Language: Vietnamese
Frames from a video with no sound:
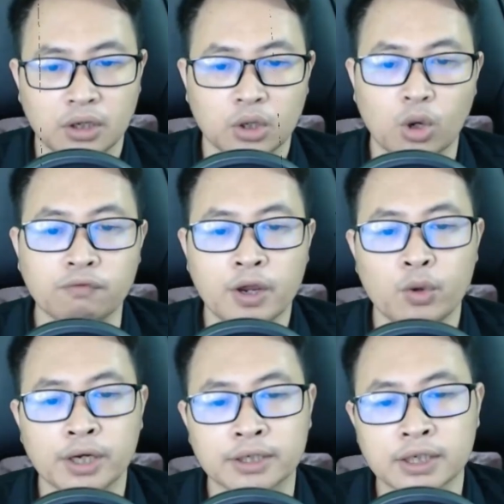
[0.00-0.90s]
Cùng với
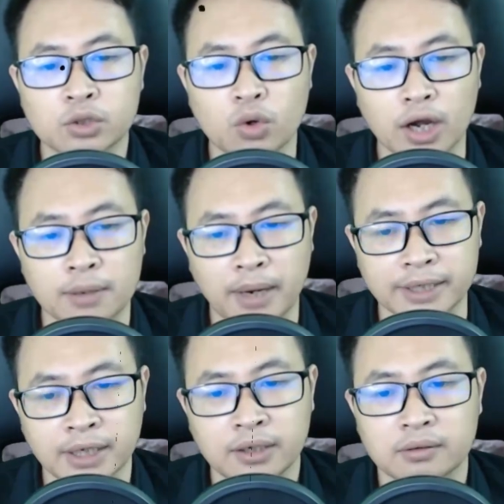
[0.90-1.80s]
huyền cơ của người
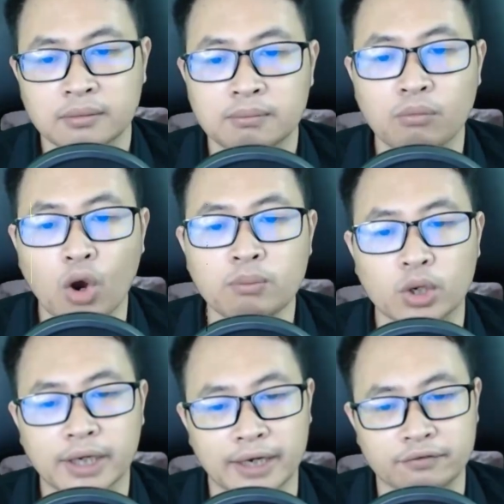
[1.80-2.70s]
mạnh nhất Mỗi
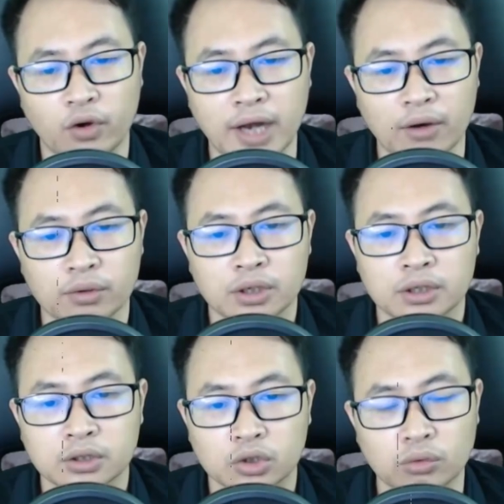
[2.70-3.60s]
một cảnh võ đạo
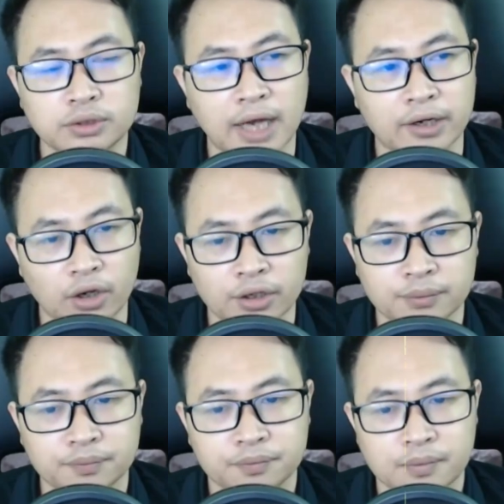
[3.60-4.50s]
Cũng chả nói
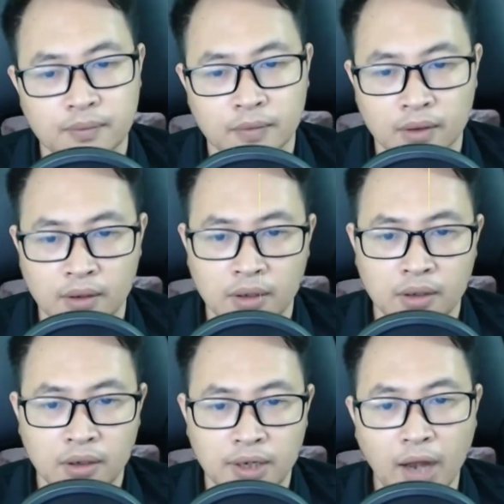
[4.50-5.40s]

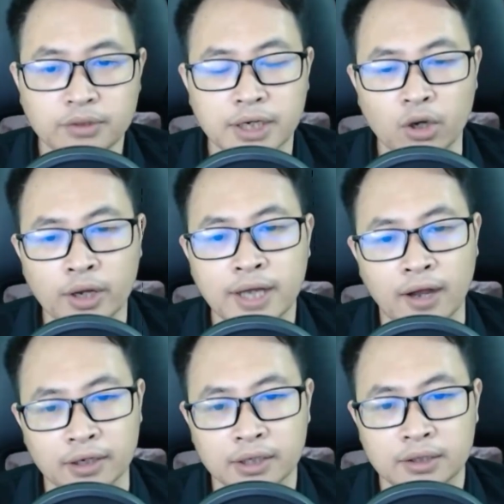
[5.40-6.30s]
Lão nhân nói
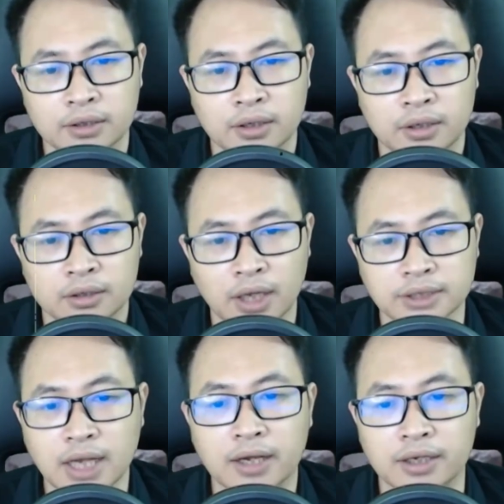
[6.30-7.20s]
càng ít
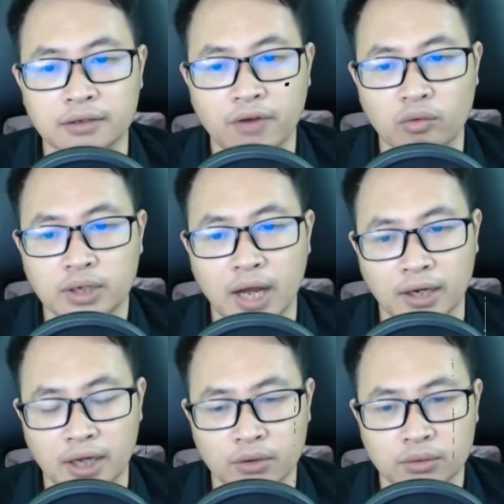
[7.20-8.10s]
Thật ra là kỳ vọng
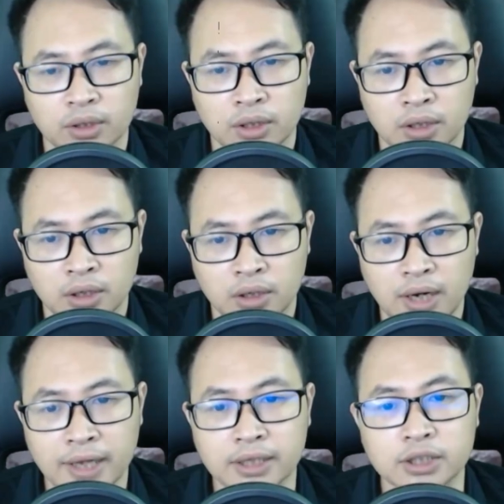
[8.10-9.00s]
càng cao
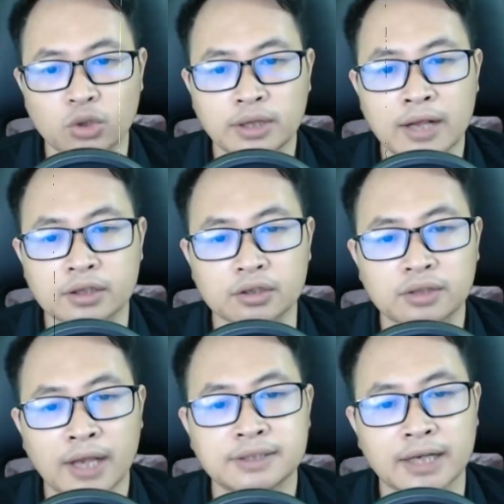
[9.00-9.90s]
Đệ tử do ta tự
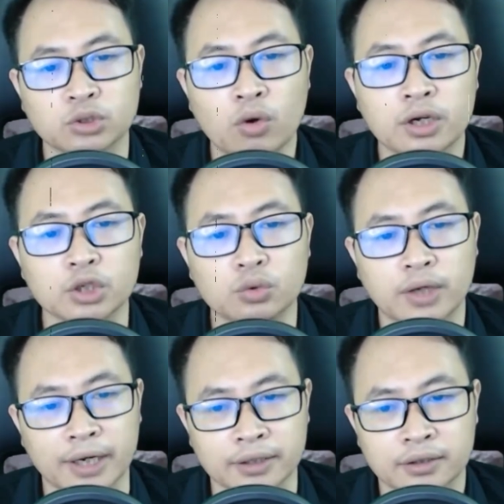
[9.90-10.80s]
tay dạy dỗ cửu
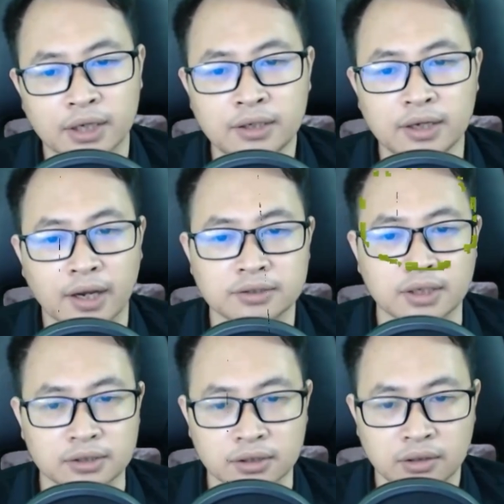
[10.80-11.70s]
cảnh Tính là cái
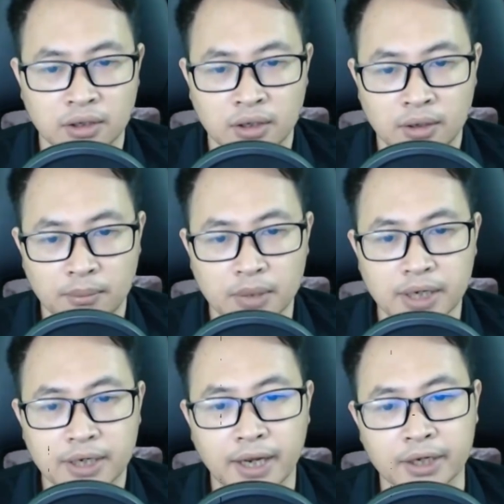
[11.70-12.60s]
gì chứ
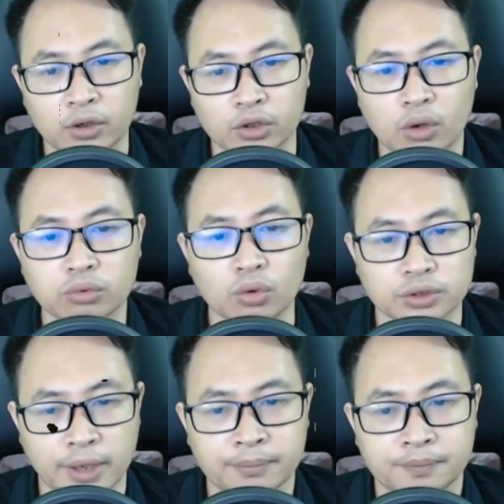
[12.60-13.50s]
Mười cảnh còn không đủ xem